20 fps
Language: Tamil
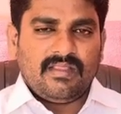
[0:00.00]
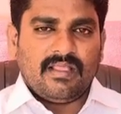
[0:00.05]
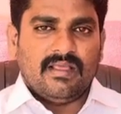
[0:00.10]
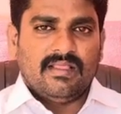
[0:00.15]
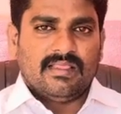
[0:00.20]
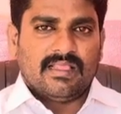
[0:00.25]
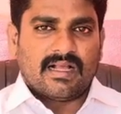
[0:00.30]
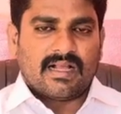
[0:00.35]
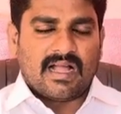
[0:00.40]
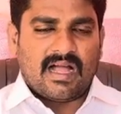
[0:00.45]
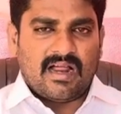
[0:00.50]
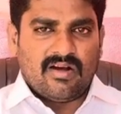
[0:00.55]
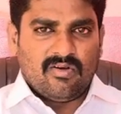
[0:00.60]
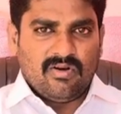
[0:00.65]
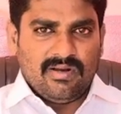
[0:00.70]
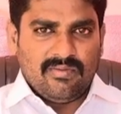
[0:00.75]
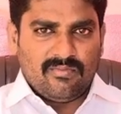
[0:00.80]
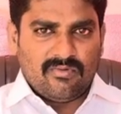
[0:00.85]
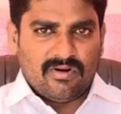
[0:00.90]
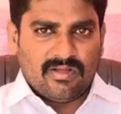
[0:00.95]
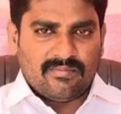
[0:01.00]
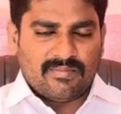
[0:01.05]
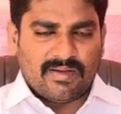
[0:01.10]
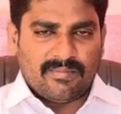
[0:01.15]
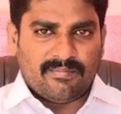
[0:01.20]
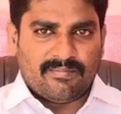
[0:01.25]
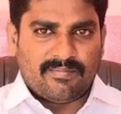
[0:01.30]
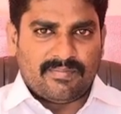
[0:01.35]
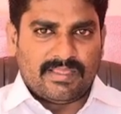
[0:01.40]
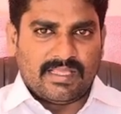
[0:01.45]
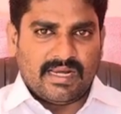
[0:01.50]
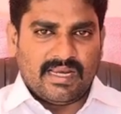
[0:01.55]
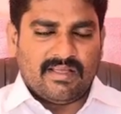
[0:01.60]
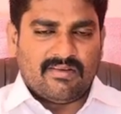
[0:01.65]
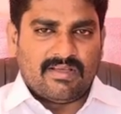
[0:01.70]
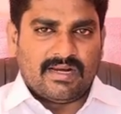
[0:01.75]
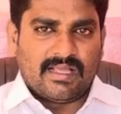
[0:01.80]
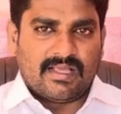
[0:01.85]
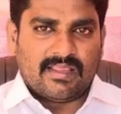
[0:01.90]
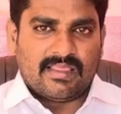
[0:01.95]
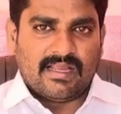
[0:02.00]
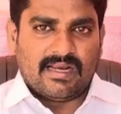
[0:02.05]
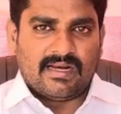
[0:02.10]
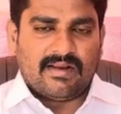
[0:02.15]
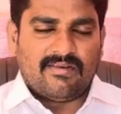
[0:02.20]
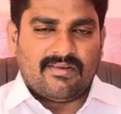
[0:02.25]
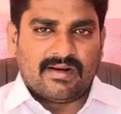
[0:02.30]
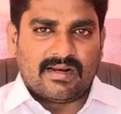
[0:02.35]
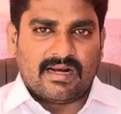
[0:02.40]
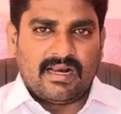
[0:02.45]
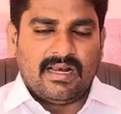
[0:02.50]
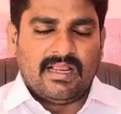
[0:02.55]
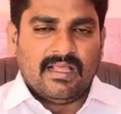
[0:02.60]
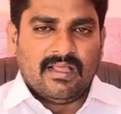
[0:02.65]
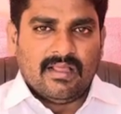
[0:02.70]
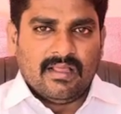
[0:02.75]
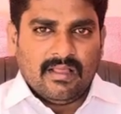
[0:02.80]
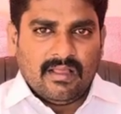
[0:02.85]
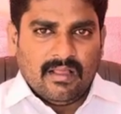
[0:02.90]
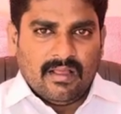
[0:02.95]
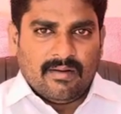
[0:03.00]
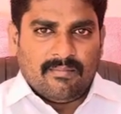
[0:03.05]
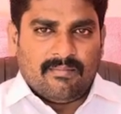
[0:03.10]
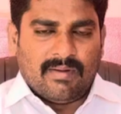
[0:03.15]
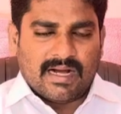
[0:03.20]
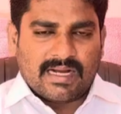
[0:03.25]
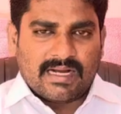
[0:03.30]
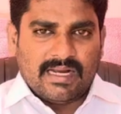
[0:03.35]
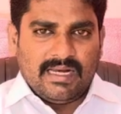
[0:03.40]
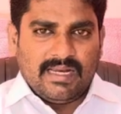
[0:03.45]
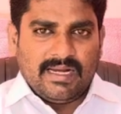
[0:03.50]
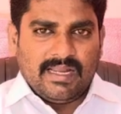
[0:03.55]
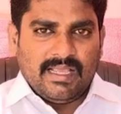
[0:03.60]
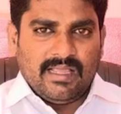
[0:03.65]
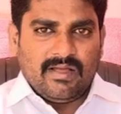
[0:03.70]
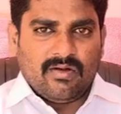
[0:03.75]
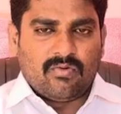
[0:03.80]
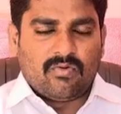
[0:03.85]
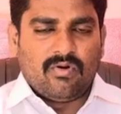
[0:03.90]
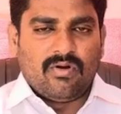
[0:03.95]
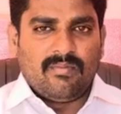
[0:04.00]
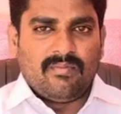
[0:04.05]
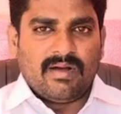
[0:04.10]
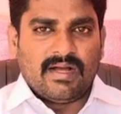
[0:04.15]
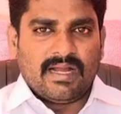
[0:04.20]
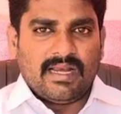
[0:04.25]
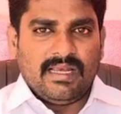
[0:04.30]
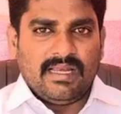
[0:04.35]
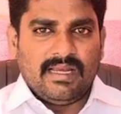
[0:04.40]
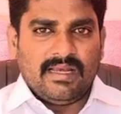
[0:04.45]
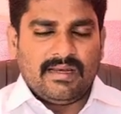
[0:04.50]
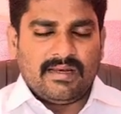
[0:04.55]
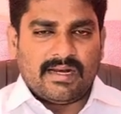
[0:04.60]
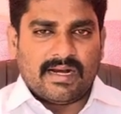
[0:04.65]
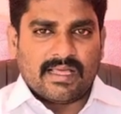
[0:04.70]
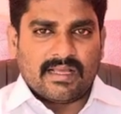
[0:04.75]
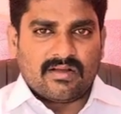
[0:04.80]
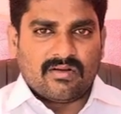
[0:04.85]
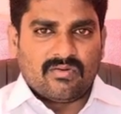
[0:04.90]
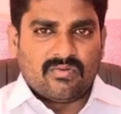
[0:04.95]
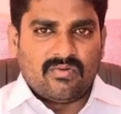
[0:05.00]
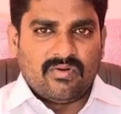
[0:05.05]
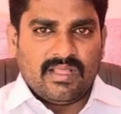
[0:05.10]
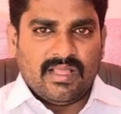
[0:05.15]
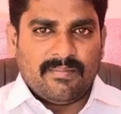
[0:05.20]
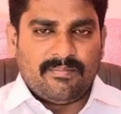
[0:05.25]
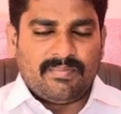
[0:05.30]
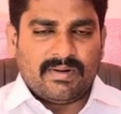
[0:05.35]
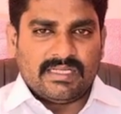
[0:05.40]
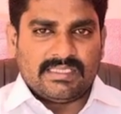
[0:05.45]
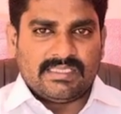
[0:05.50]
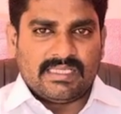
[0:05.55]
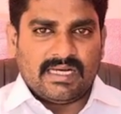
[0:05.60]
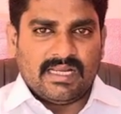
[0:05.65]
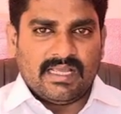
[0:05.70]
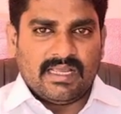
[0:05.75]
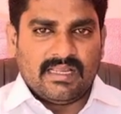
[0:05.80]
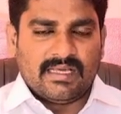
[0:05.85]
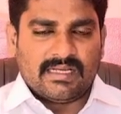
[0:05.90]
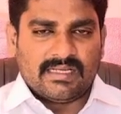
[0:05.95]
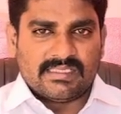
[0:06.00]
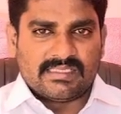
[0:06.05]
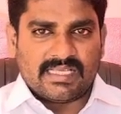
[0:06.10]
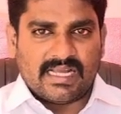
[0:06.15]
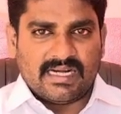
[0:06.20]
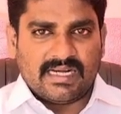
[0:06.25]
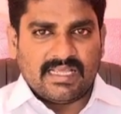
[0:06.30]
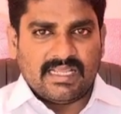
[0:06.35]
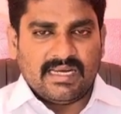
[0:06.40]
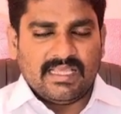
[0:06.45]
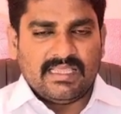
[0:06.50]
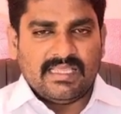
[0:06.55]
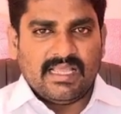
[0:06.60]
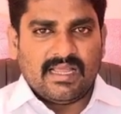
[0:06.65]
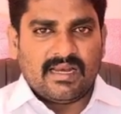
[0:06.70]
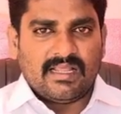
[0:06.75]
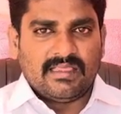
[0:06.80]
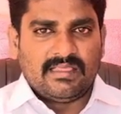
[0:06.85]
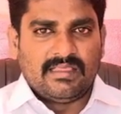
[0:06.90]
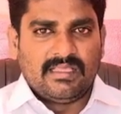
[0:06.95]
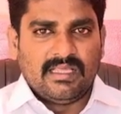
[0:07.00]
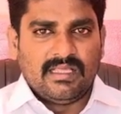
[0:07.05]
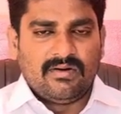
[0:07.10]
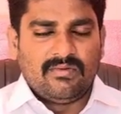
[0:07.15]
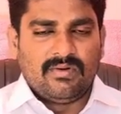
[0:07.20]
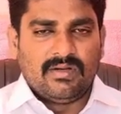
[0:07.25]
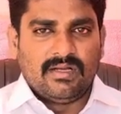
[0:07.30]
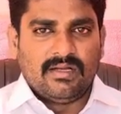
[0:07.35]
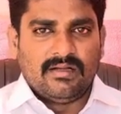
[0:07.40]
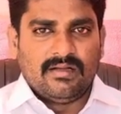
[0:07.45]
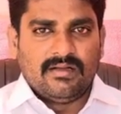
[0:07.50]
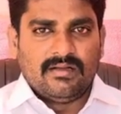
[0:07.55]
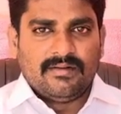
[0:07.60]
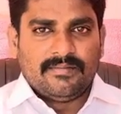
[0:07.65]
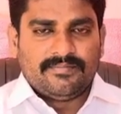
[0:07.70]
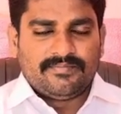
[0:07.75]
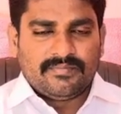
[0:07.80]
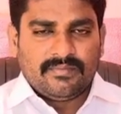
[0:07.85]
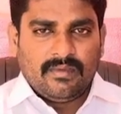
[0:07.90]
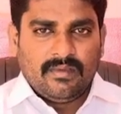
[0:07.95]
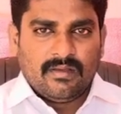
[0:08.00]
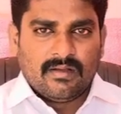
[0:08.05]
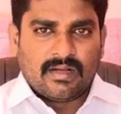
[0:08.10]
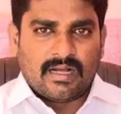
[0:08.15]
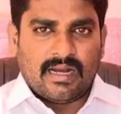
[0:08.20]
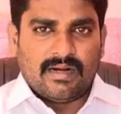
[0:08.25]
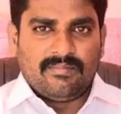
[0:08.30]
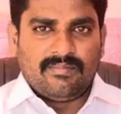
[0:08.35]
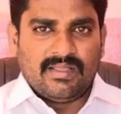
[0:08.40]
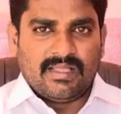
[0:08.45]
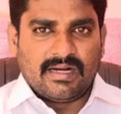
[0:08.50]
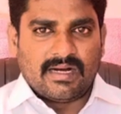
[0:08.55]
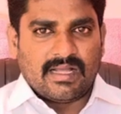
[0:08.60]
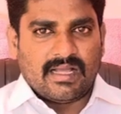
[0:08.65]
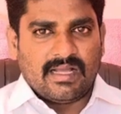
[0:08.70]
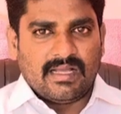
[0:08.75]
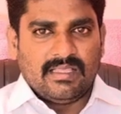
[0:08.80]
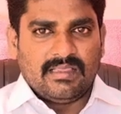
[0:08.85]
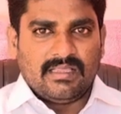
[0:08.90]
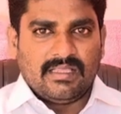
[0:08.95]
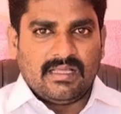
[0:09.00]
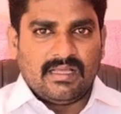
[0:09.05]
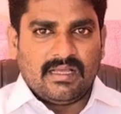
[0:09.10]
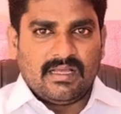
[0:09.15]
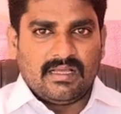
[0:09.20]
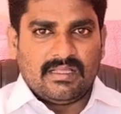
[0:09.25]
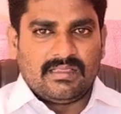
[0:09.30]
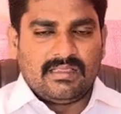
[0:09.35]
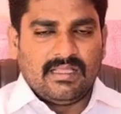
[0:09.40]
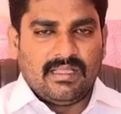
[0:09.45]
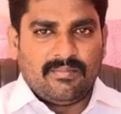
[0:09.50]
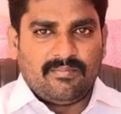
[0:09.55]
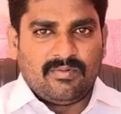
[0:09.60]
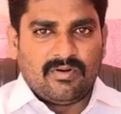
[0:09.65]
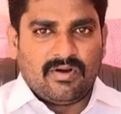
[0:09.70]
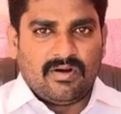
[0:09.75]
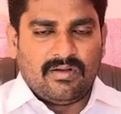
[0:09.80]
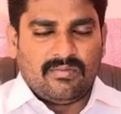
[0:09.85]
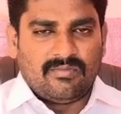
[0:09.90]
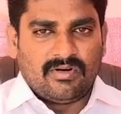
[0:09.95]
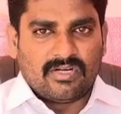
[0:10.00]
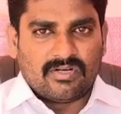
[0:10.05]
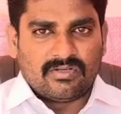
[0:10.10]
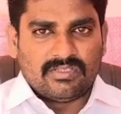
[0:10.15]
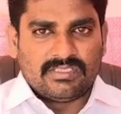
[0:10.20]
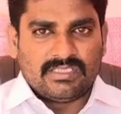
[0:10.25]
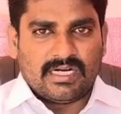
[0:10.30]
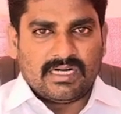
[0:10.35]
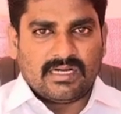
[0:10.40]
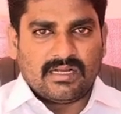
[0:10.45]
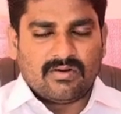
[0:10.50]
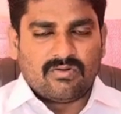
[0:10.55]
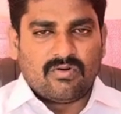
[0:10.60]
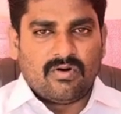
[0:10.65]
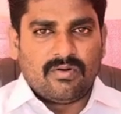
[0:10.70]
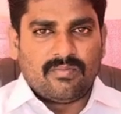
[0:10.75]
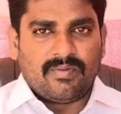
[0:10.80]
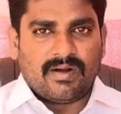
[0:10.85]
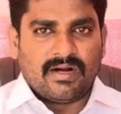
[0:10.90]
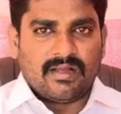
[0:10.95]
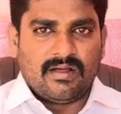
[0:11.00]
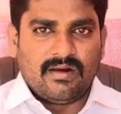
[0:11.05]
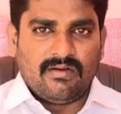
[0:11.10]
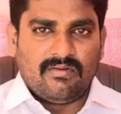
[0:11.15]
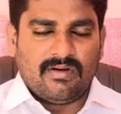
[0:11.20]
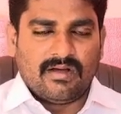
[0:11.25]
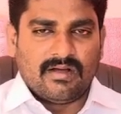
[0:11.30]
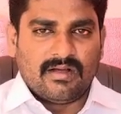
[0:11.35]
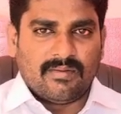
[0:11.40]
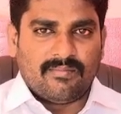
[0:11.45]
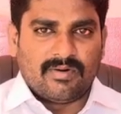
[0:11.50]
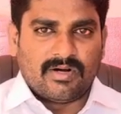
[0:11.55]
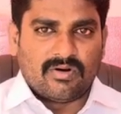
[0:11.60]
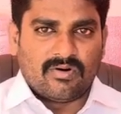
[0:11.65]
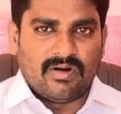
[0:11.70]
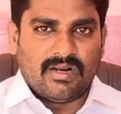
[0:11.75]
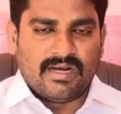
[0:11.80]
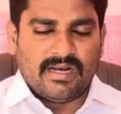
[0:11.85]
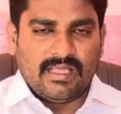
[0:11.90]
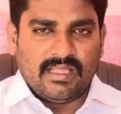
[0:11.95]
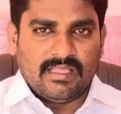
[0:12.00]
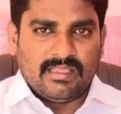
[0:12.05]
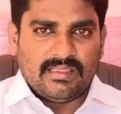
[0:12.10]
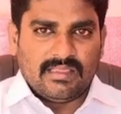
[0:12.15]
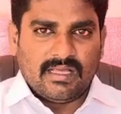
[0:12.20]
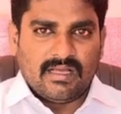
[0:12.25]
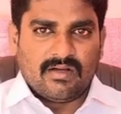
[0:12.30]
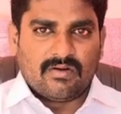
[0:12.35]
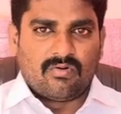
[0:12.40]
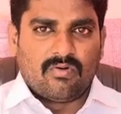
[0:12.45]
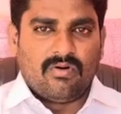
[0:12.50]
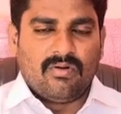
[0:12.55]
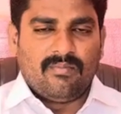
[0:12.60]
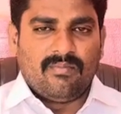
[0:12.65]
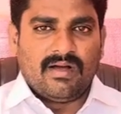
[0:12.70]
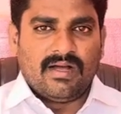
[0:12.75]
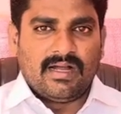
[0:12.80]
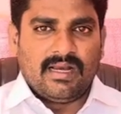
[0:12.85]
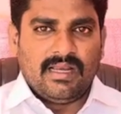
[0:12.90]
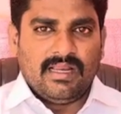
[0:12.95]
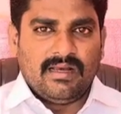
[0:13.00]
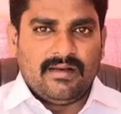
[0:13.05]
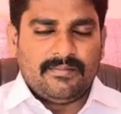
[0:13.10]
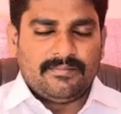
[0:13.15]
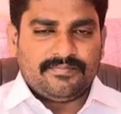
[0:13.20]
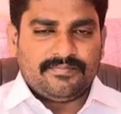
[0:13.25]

இந்த காணொலி மூலம் நம் தெரிய வருகிறது என்னவென்றால் மக்களிடையே குடும்பங்களில் நடக்கக்கூடிய பிரச்சனைகளுக்கு சட்ட ரீதியான தீர்வு காண்பதற்காக இந்த தீர்ப்புகளும் மற்றும் சட்ட கோட்பாடுகளும் வகுக்கப்பட்டுள்ளன இந்த குடும்பங்களில்